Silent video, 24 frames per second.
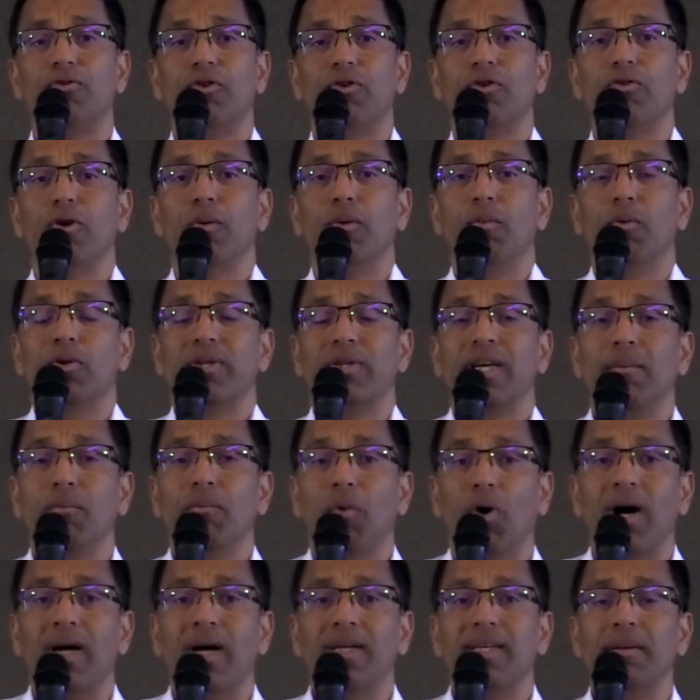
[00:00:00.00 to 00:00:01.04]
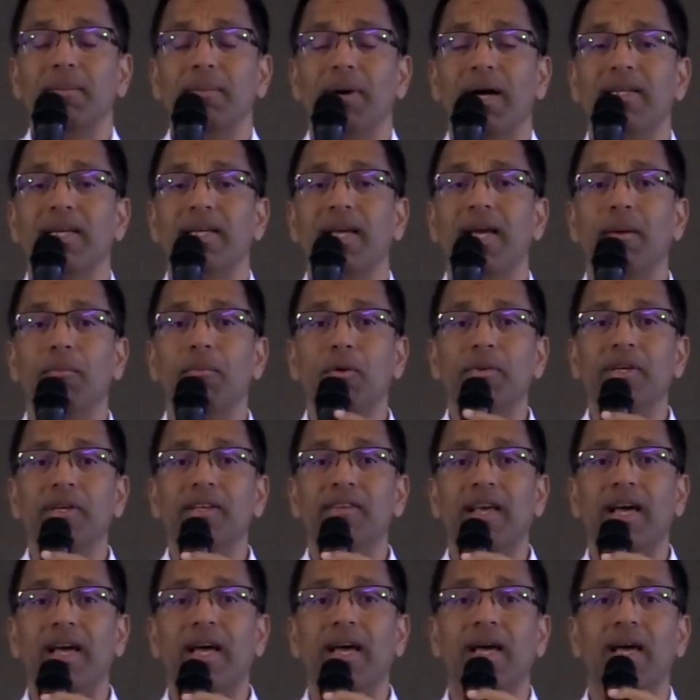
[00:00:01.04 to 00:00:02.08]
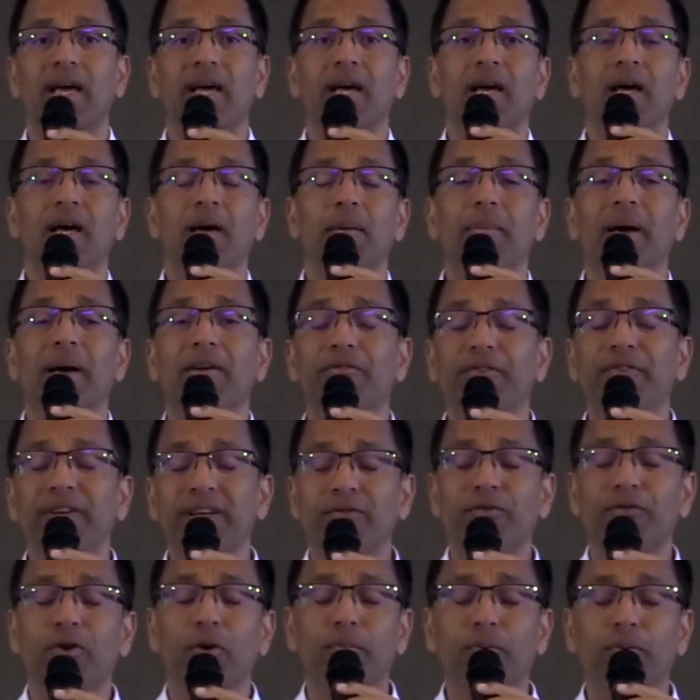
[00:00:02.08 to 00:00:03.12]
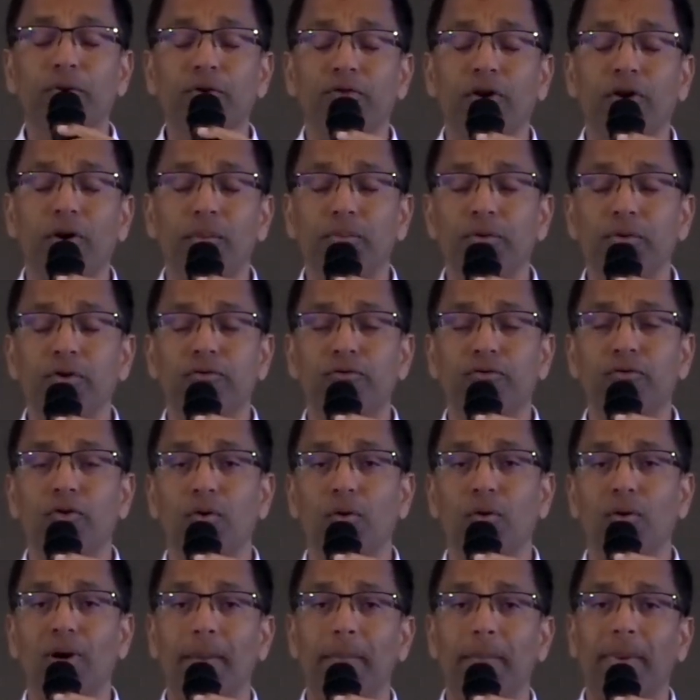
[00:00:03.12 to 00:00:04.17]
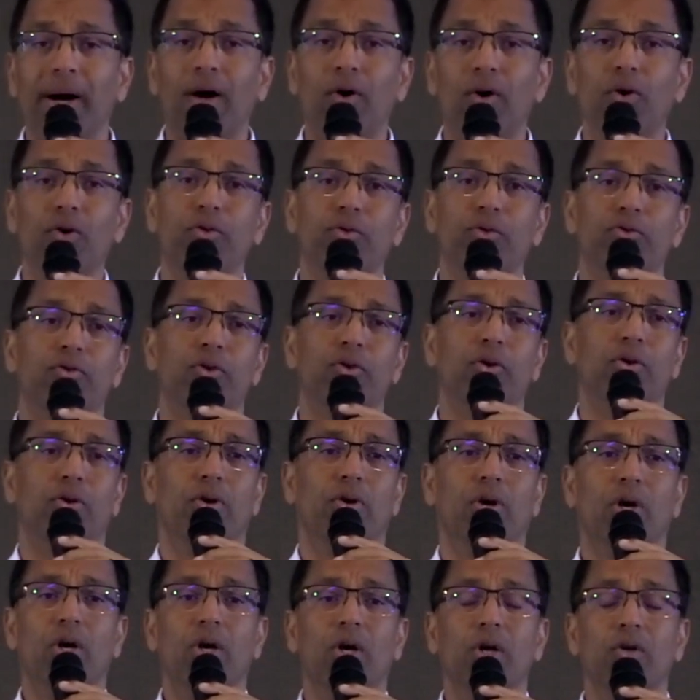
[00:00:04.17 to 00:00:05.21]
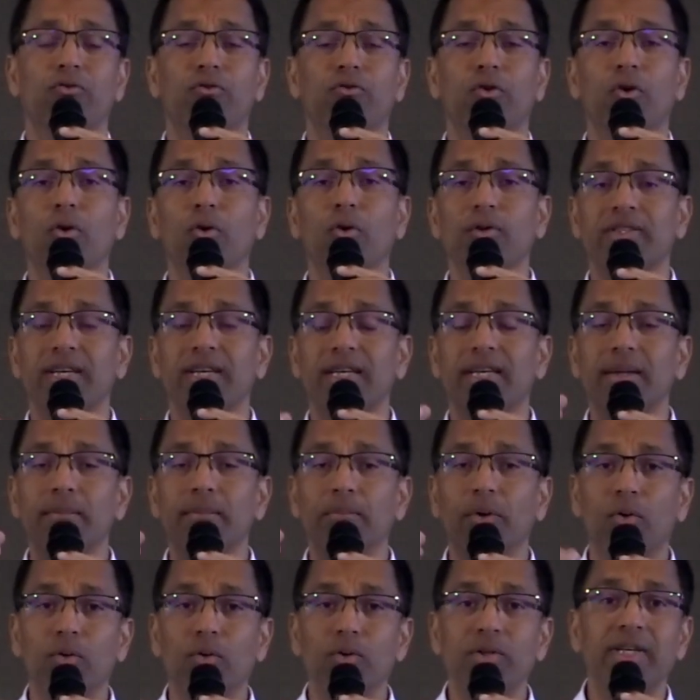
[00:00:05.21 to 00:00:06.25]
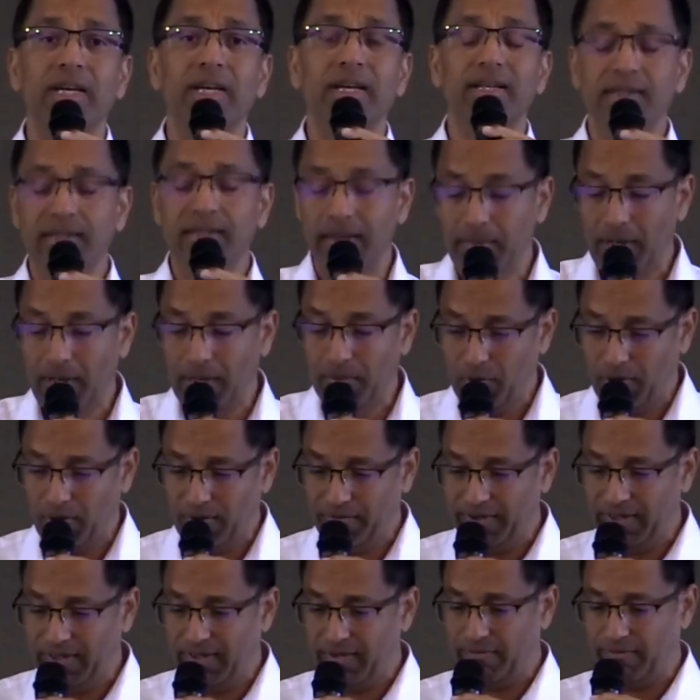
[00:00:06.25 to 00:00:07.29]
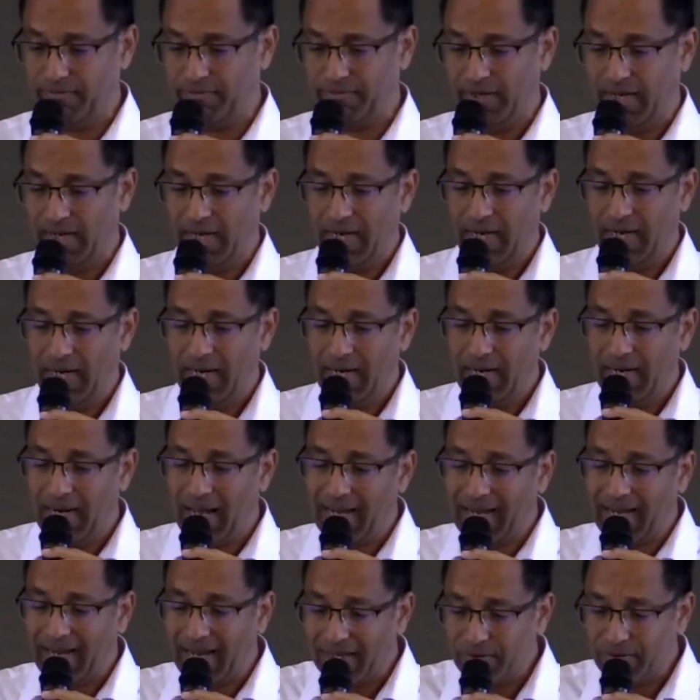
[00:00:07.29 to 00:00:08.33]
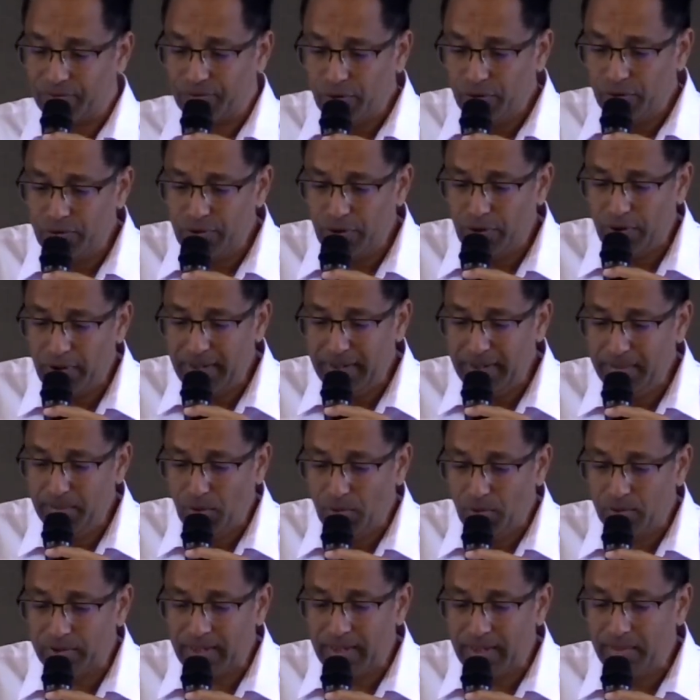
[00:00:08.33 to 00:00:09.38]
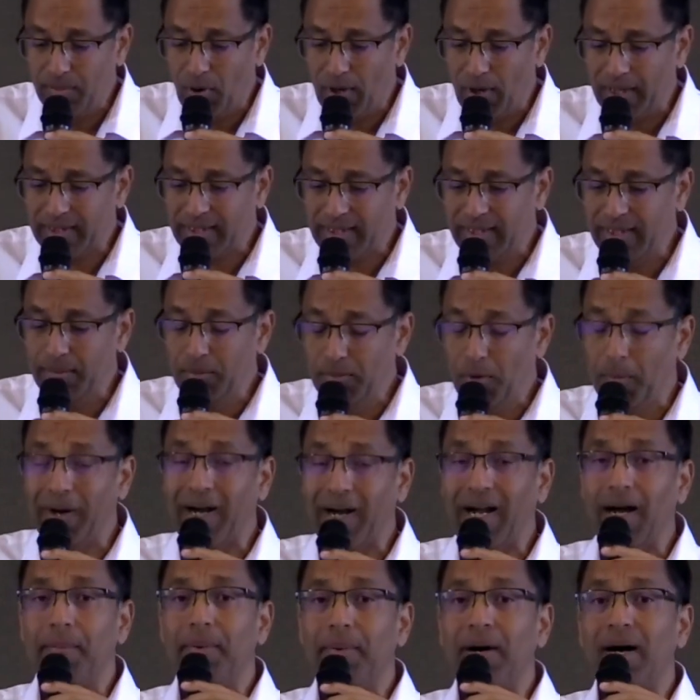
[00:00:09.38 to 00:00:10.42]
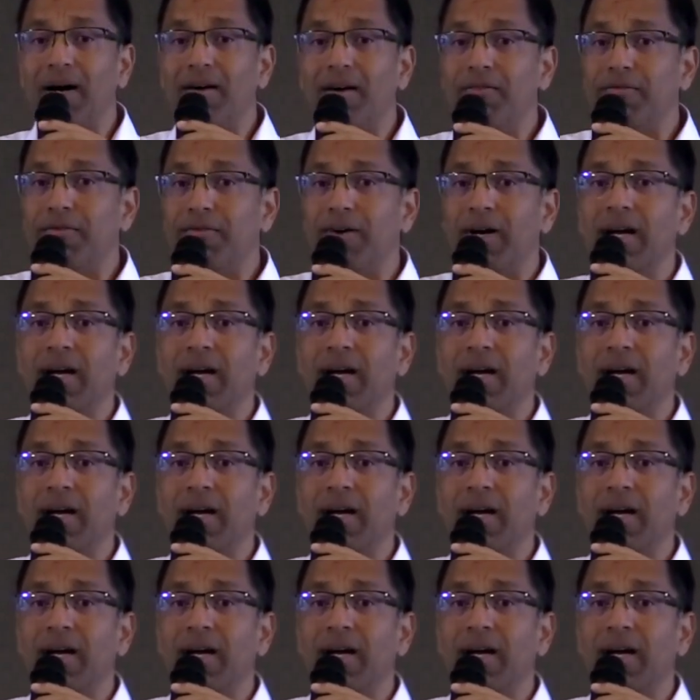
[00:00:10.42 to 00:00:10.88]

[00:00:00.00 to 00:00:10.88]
de Dieu, montrez-moi qui manière mon ben vive de plus en plus selon la parole de Dieu, selon ce qui bondine, demande-moi vive. La grâce de Dieu, ni montrez-moi qui m'ont pas capable,